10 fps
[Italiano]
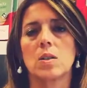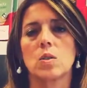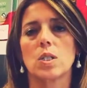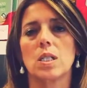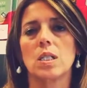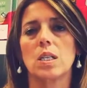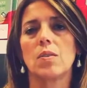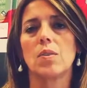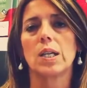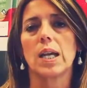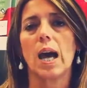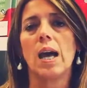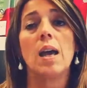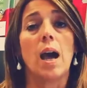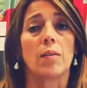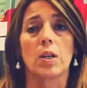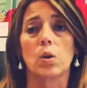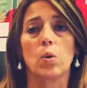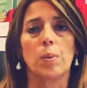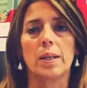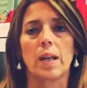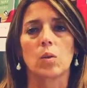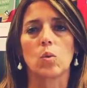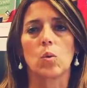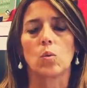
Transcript: non significa aver completato